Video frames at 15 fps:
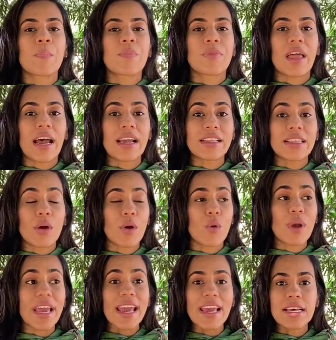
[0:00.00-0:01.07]
Tá? Então é
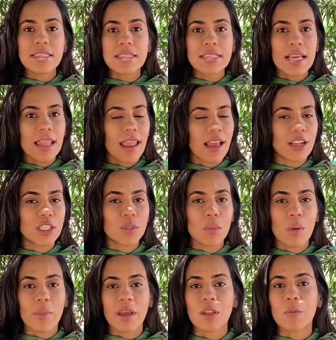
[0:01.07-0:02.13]
um excelente
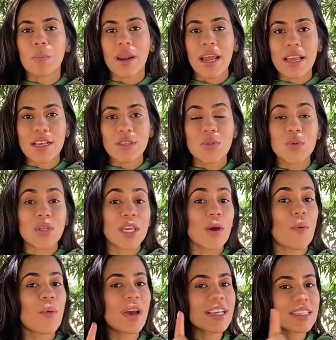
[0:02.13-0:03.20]
momento para isso e é
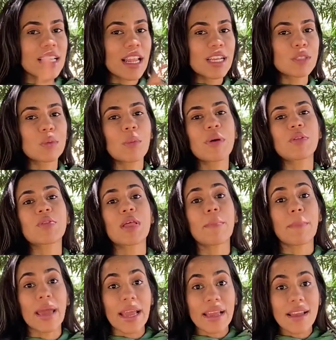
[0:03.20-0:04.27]
um excelente momento
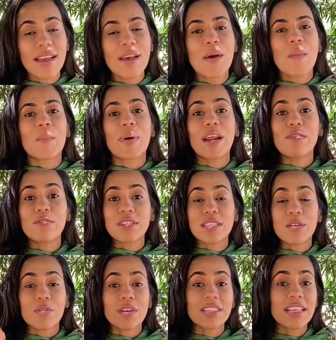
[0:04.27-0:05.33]
também para
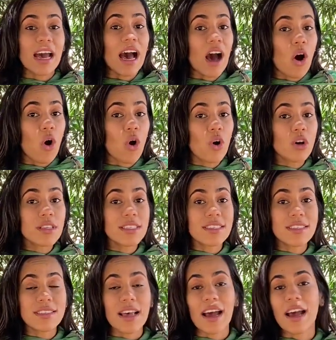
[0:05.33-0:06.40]
você fazer a
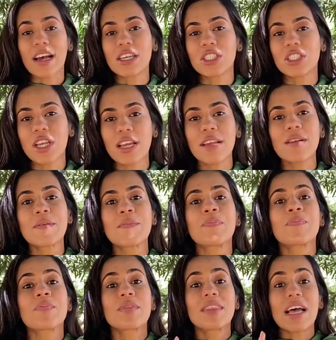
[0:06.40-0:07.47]
roçagem
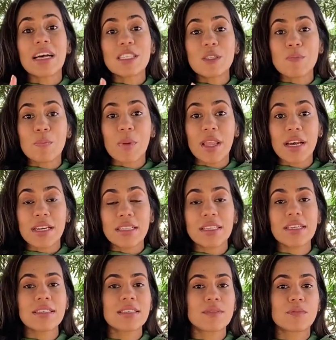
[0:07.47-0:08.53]
das
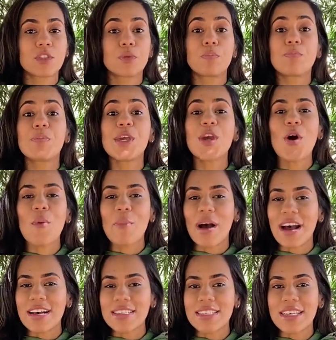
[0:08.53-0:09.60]
plantas de
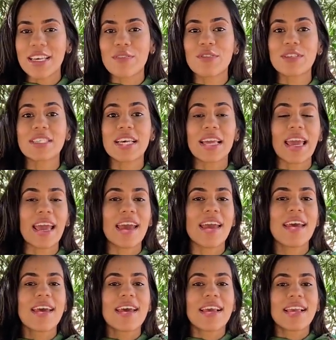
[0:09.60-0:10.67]
biomassa que você quer
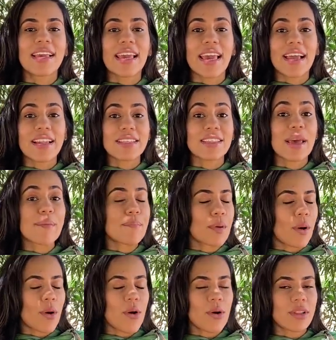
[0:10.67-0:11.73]
que elas
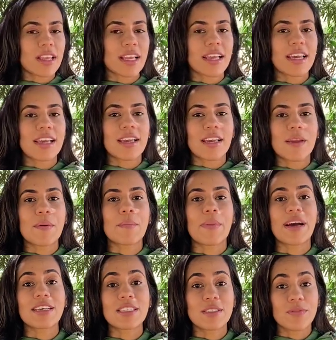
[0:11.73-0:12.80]
rebrotem aí
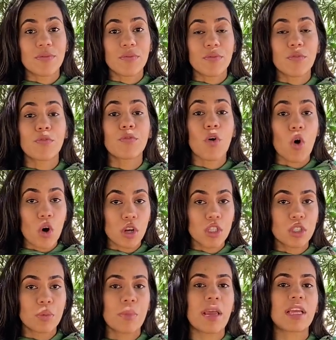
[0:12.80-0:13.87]
mais
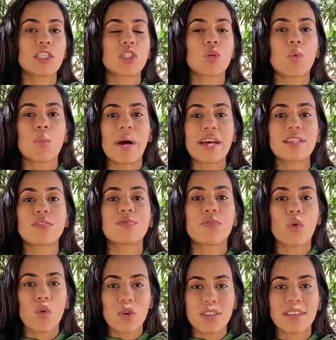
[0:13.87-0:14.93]
fortemente, com mais
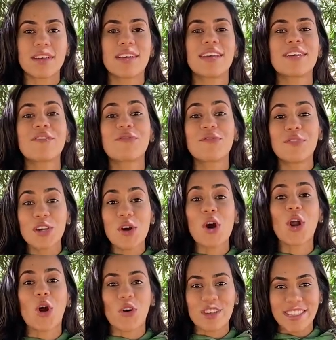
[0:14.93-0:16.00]
força e
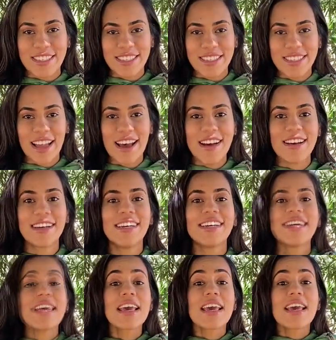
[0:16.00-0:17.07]
vigorosas, tá?
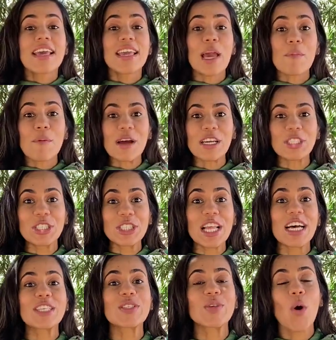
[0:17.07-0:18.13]
E a partir
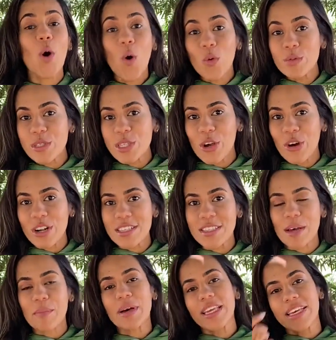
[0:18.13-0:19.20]
das 11 horas
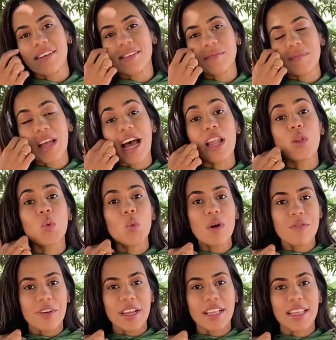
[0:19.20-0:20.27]
da manhã, a
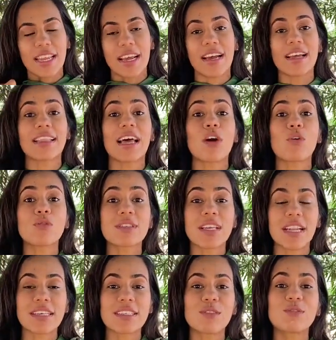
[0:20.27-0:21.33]
Lua vai entrar na
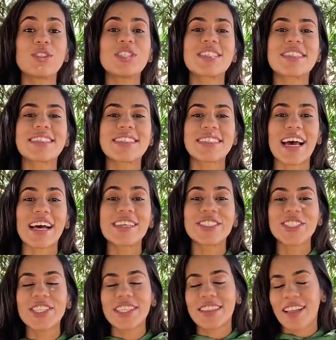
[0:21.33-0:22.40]
constelação de
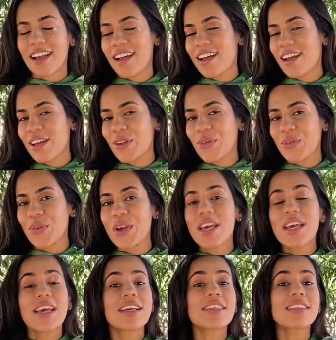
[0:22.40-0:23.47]
Sagitário.
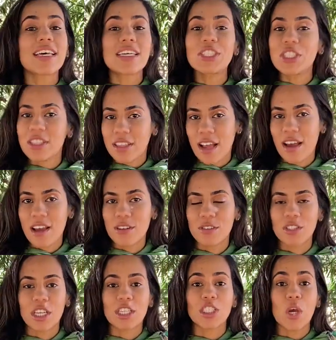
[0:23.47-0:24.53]
E Sagitário,
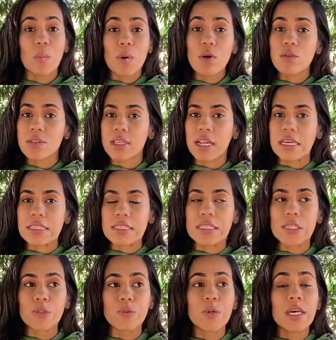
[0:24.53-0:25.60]
gente, é uma
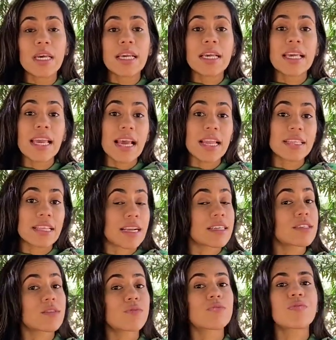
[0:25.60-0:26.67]
constelação que ela
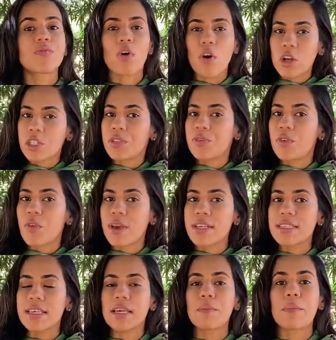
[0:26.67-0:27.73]
traz forte
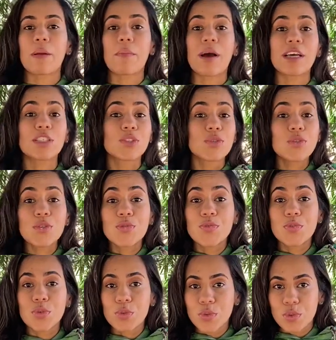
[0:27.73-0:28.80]
influência aí para a parte dos
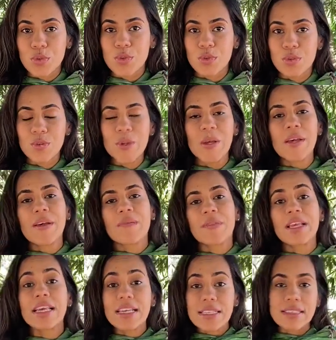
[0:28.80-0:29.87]
frutos
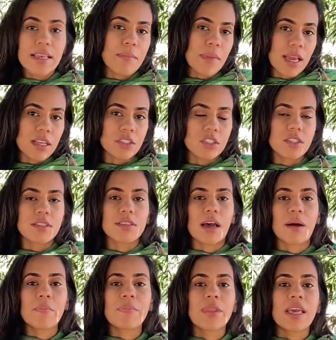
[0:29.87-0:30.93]
e sementes,
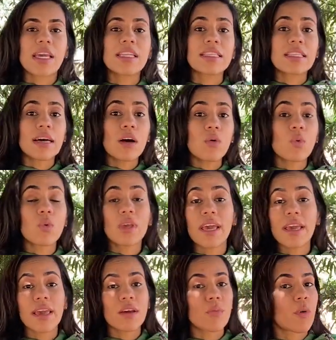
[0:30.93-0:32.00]
tá? Então, o
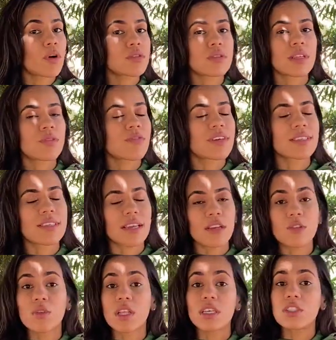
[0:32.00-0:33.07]
que, que eu posso estar tá
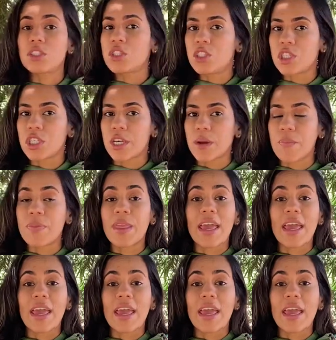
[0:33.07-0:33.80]
fazendo nesse dia?